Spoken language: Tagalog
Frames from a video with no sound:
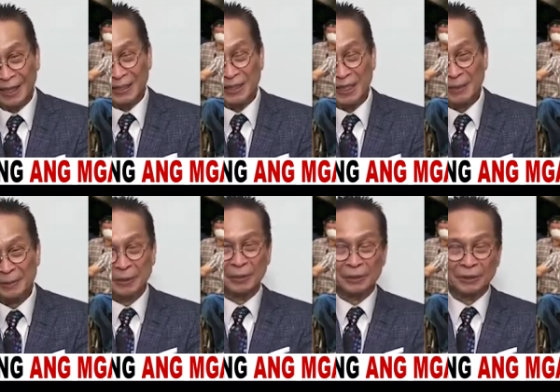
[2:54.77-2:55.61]
at
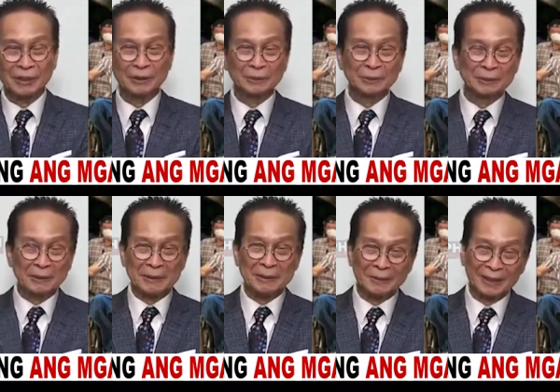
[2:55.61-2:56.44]
sinabi, oh, tinan mo,
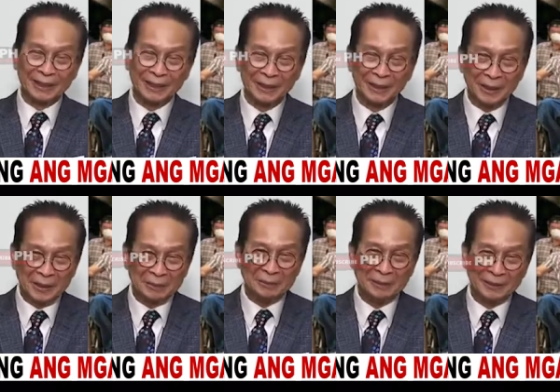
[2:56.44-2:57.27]
mamamatay,
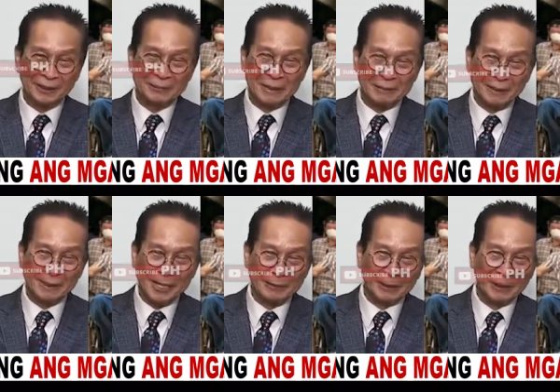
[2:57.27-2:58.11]

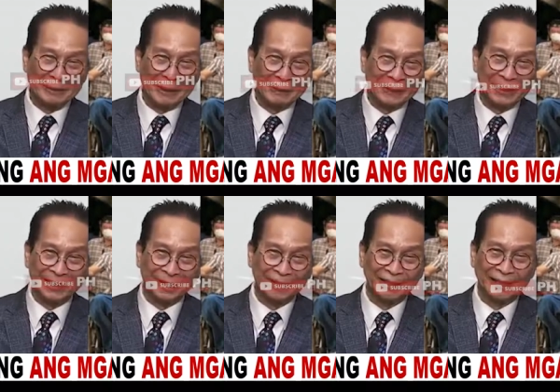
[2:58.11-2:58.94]
namamaraming namamatay,
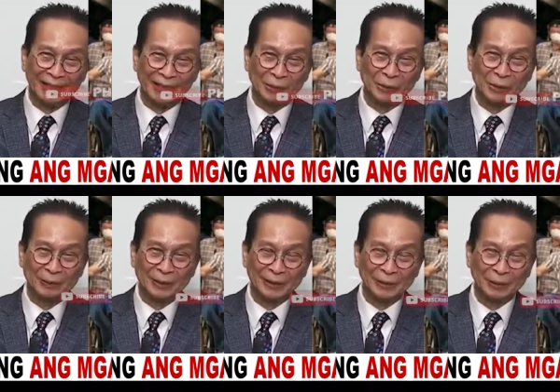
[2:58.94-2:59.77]
naglalaro ka
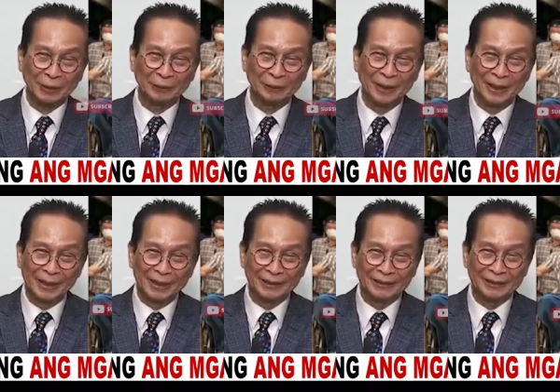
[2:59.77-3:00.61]
pa ng golf,
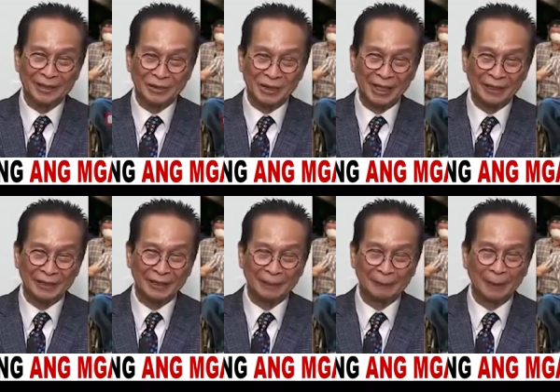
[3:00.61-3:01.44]
nagja-jogging